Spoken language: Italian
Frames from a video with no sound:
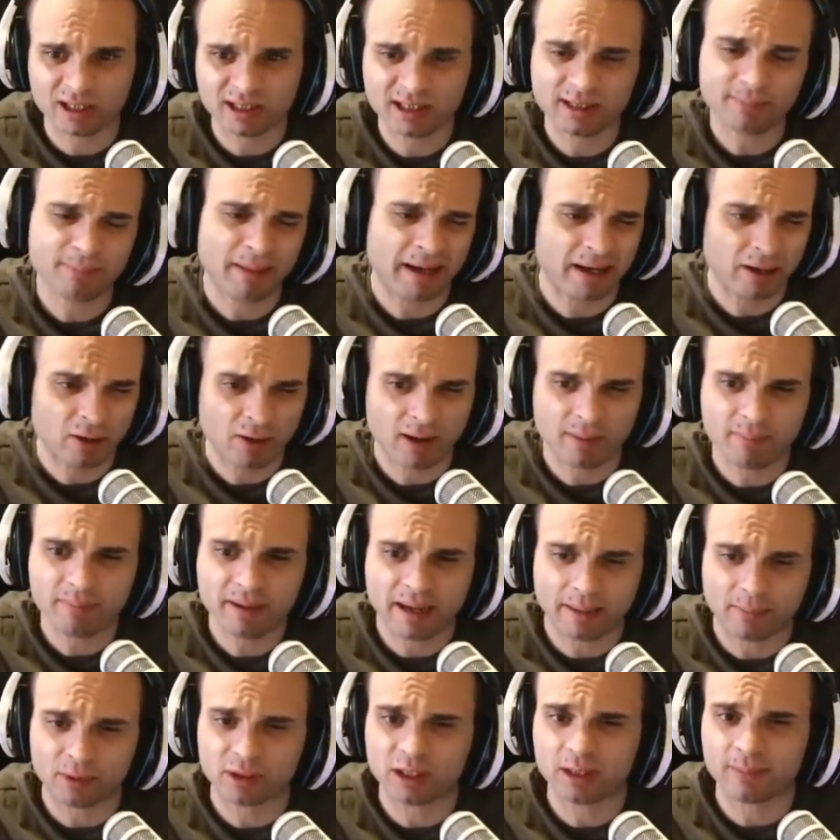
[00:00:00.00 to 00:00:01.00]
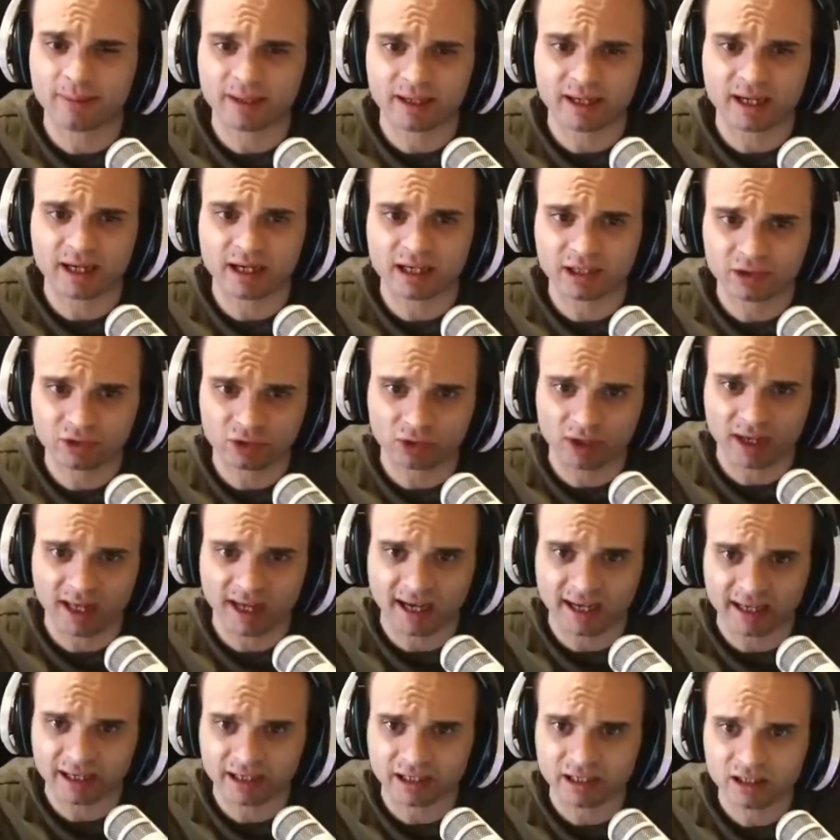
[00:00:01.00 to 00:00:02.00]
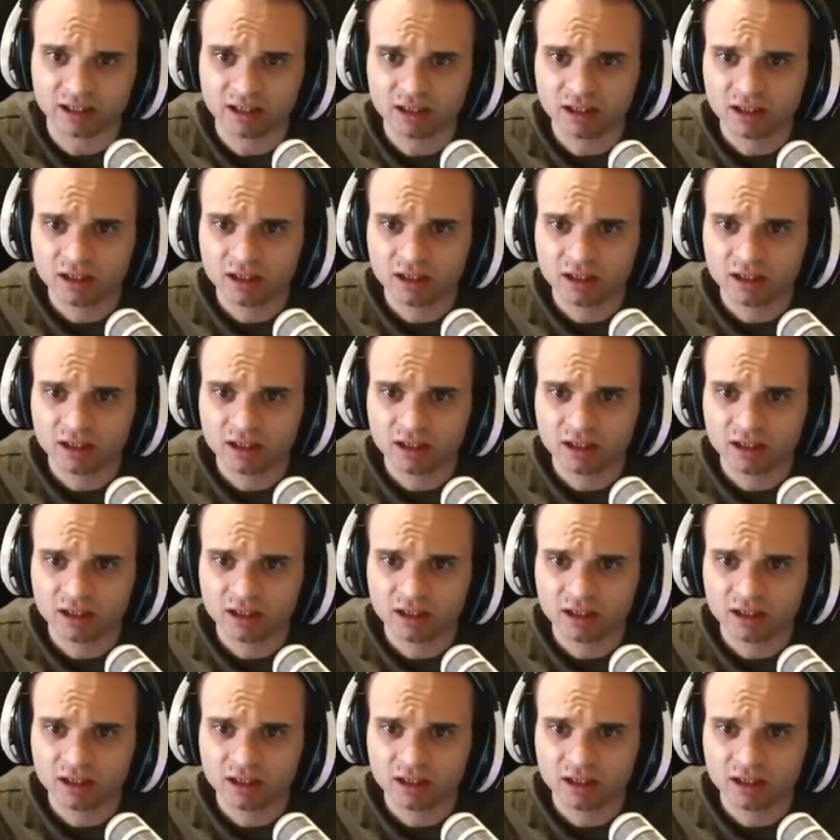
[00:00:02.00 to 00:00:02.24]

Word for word: Sì, beh, no, abbiamo dei pannelli solari.